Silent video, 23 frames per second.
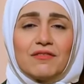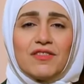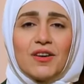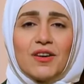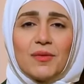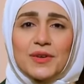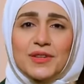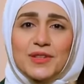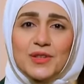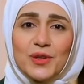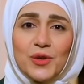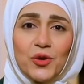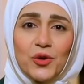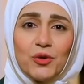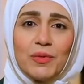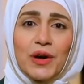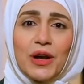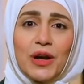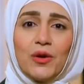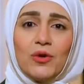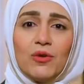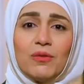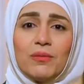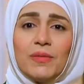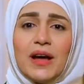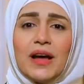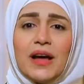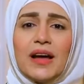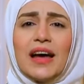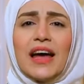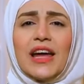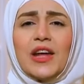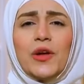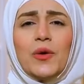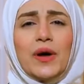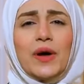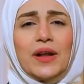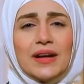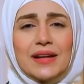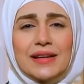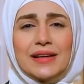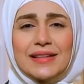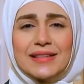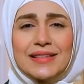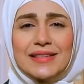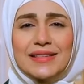فبص لهم قال لهم أيها
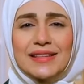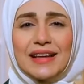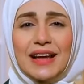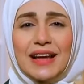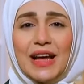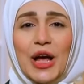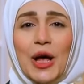الناس